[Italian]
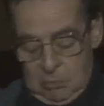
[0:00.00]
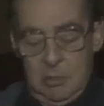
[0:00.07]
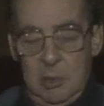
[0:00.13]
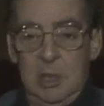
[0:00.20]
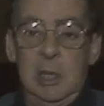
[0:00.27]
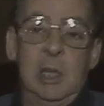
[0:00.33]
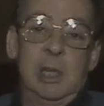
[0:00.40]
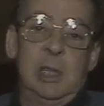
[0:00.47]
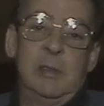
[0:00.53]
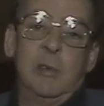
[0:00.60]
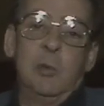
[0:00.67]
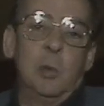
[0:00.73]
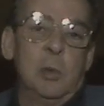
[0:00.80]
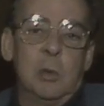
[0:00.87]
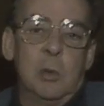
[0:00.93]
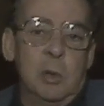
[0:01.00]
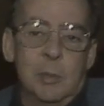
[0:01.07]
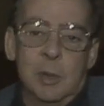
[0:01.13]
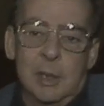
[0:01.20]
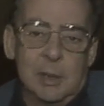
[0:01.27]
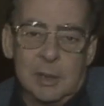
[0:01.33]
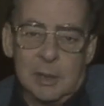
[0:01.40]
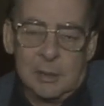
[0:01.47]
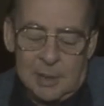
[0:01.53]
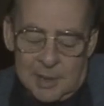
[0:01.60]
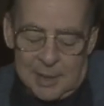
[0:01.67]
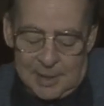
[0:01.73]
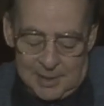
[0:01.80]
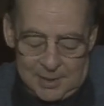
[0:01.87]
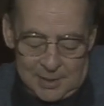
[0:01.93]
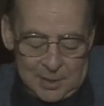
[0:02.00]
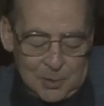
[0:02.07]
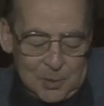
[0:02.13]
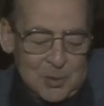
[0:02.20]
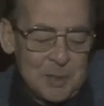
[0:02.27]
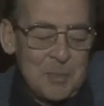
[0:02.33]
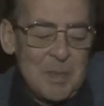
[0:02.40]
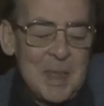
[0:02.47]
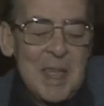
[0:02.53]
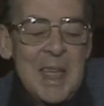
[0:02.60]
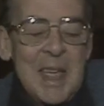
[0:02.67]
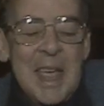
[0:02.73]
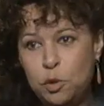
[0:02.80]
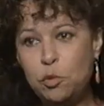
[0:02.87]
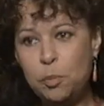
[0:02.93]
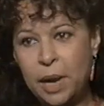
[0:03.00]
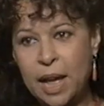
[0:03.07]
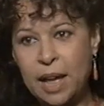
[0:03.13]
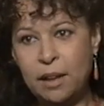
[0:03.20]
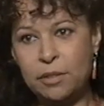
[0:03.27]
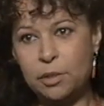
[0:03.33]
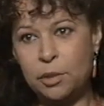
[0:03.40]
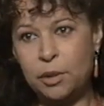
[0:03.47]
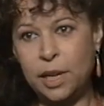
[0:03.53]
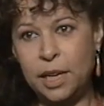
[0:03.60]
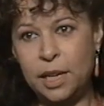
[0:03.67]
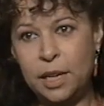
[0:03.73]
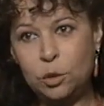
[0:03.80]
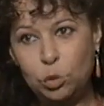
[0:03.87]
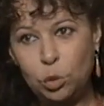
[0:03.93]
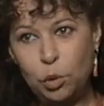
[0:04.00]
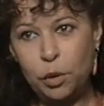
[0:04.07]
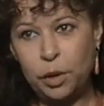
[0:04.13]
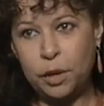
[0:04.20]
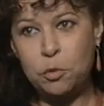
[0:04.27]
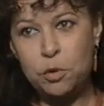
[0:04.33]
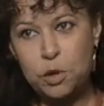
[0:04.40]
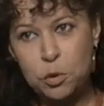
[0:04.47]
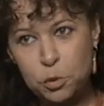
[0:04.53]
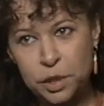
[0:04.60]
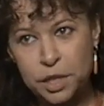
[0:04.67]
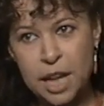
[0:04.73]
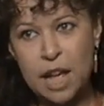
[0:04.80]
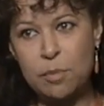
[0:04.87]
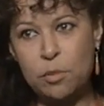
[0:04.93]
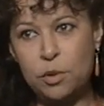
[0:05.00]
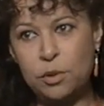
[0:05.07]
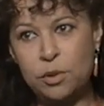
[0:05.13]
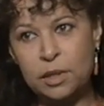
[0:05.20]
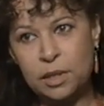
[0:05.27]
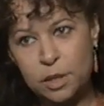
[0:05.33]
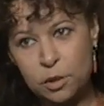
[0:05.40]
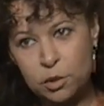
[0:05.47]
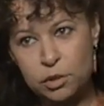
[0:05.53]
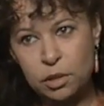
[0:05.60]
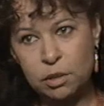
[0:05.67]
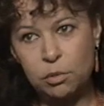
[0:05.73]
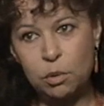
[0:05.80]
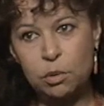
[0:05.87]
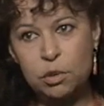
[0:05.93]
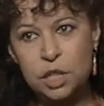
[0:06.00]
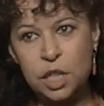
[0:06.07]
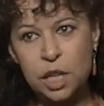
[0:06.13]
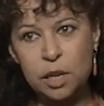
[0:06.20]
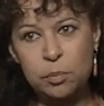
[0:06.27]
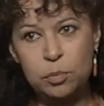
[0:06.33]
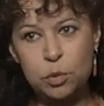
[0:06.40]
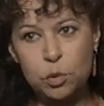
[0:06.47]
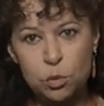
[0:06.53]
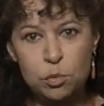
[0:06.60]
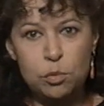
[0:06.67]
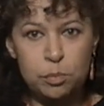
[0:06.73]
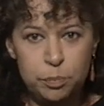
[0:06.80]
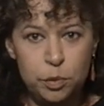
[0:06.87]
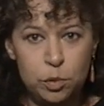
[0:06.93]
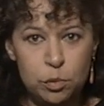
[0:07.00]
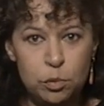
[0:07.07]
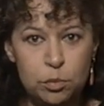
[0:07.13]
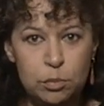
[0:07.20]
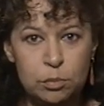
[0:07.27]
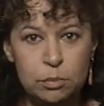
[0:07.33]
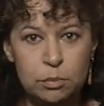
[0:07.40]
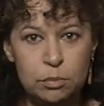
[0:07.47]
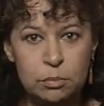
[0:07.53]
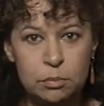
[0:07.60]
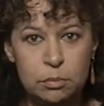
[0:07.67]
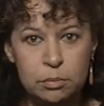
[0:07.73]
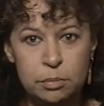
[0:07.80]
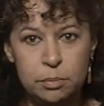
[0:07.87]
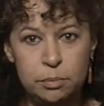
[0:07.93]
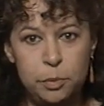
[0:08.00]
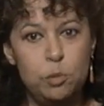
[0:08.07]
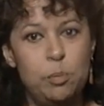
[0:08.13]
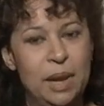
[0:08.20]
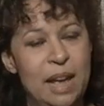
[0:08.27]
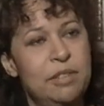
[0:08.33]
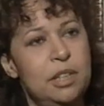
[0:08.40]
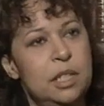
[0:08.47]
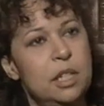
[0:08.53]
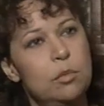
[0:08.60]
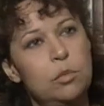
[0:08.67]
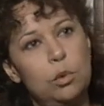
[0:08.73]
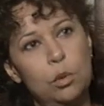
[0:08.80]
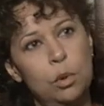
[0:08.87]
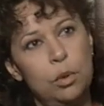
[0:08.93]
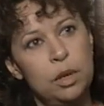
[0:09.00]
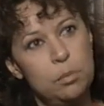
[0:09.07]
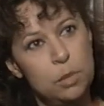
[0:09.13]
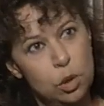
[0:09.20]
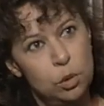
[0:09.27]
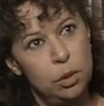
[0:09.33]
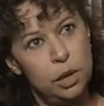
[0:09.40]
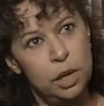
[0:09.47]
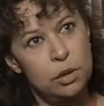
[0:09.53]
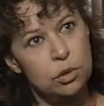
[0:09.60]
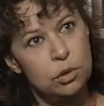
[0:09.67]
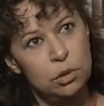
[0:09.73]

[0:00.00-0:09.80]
gli arrivavo qui ugualmente, questa è la stessa cosa. Più bravo è l'attore a cui noi diamo la nostra voce, più, più, più bravi siamo noi e migliore il nostro